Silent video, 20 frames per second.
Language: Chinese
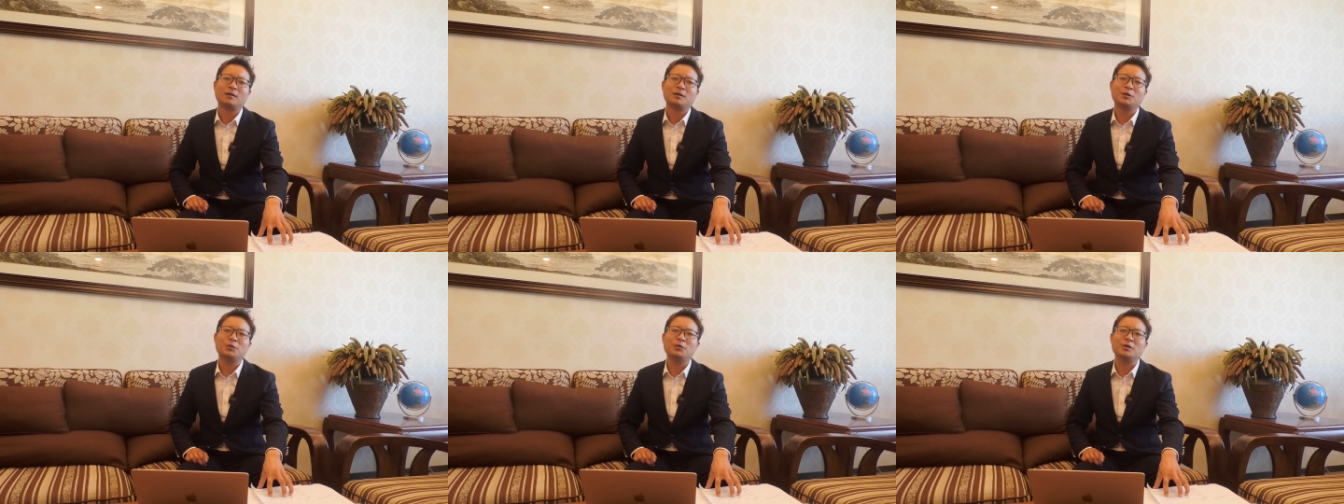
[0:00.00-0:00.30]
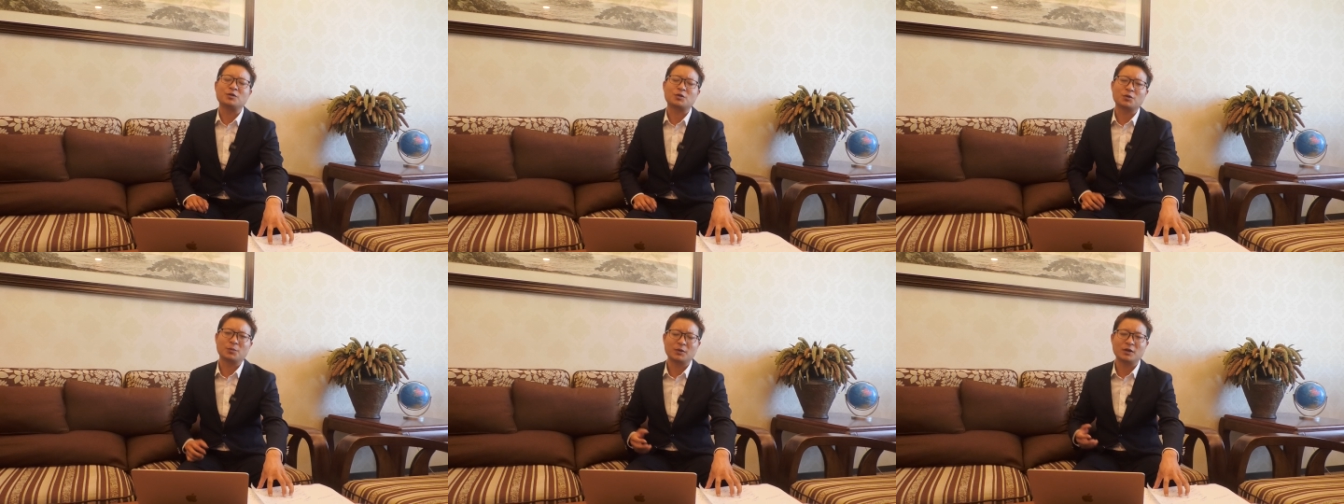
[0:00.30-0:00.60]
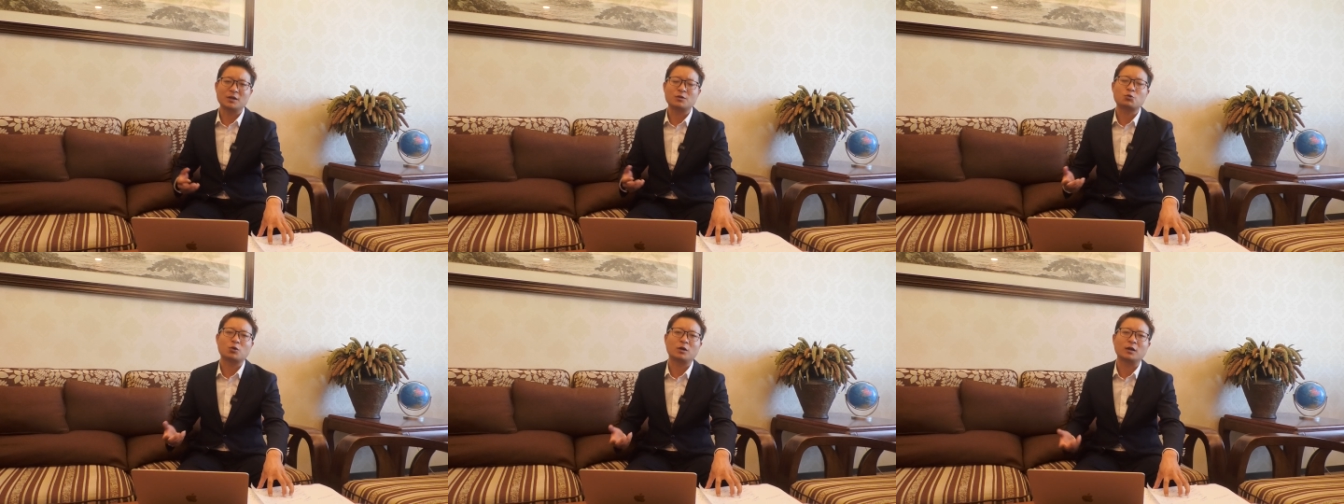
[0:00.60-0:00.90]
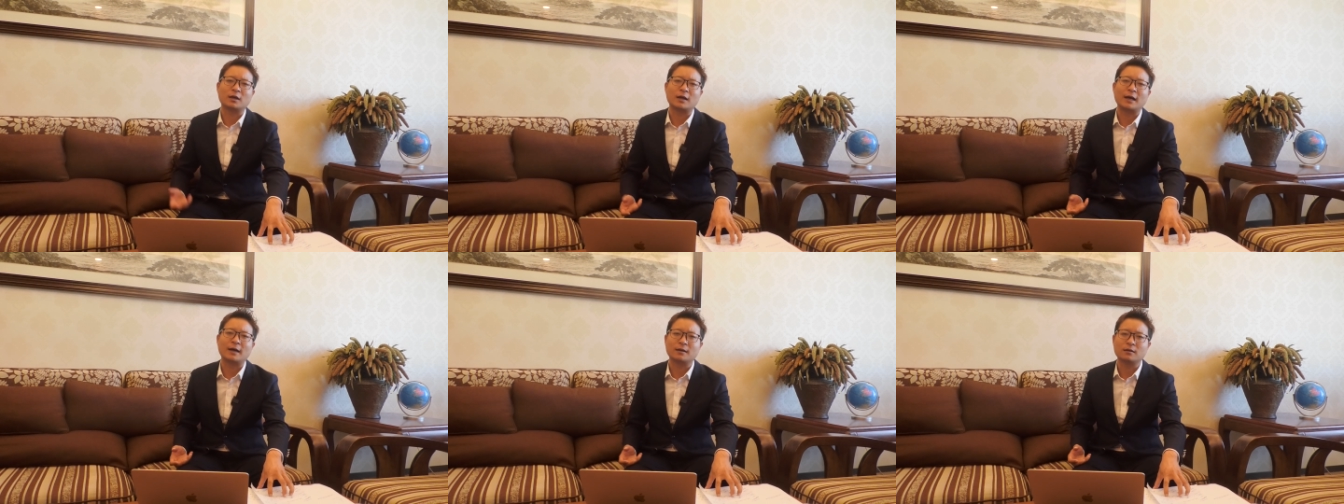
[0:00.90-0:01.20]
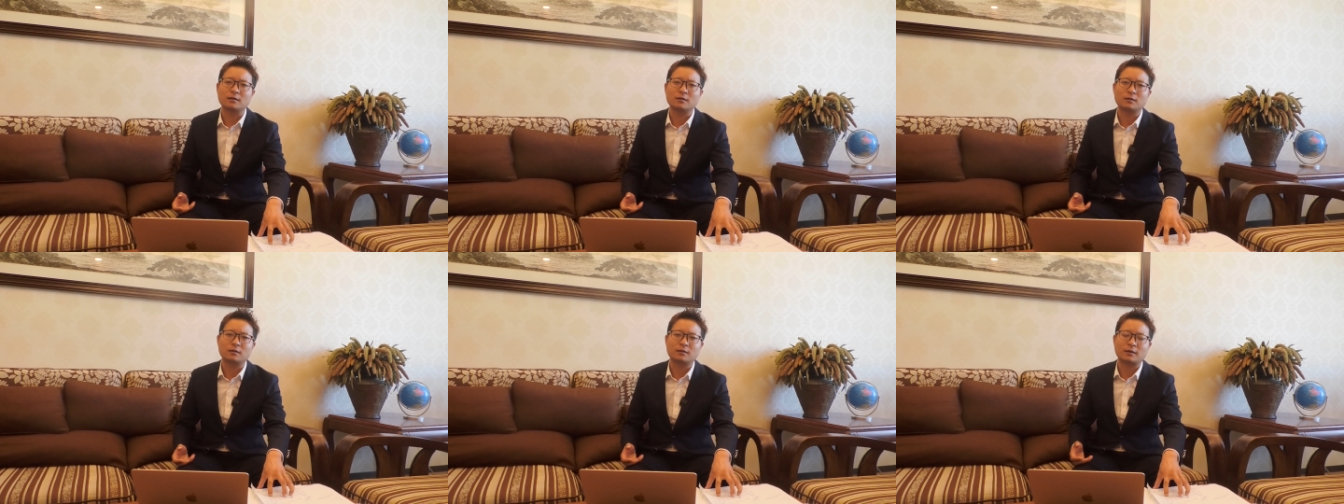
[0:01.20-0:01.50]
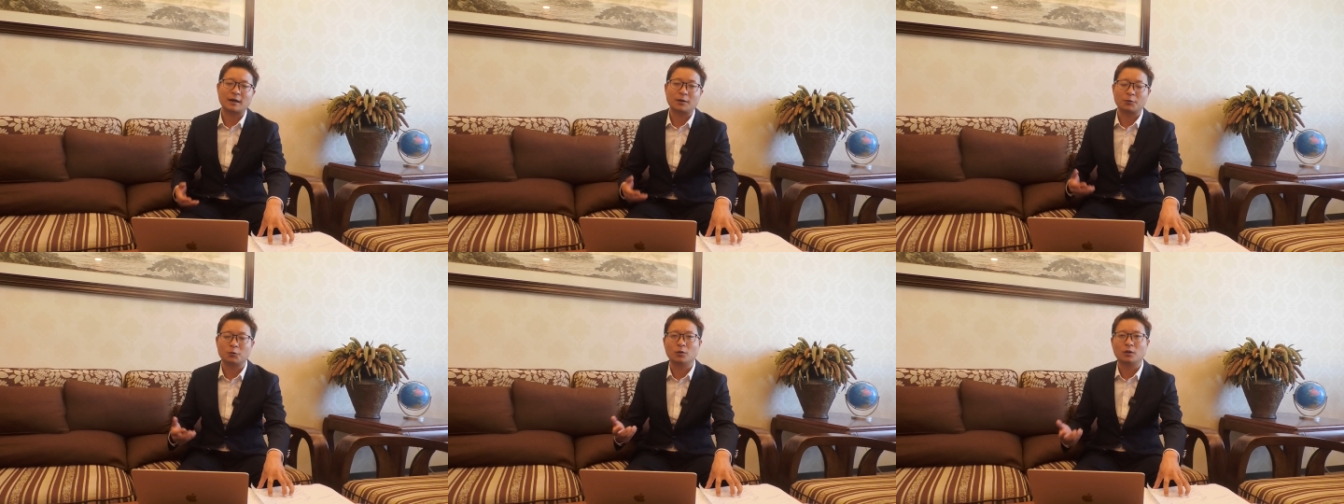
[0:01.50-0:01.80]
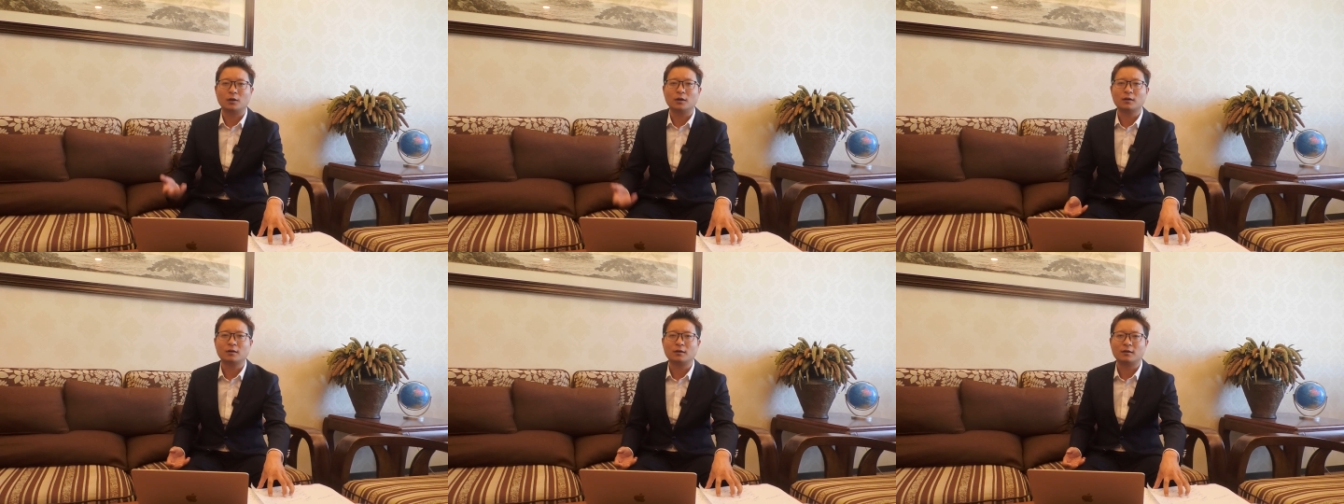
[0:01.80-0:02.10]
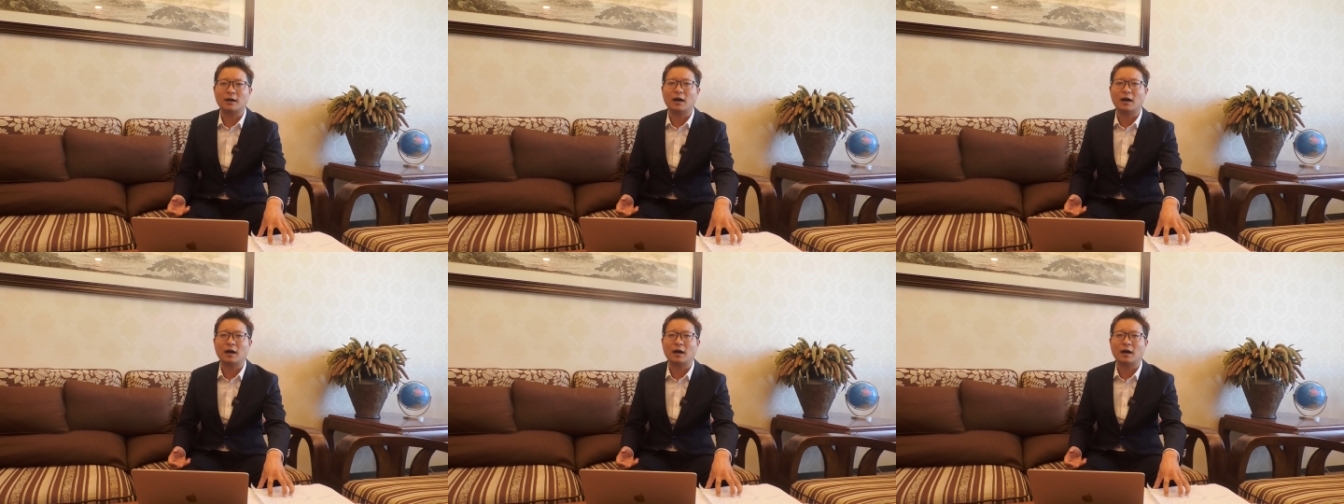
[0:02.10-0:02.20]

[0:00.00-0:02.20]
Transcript: 因为你就不能做的概太过了。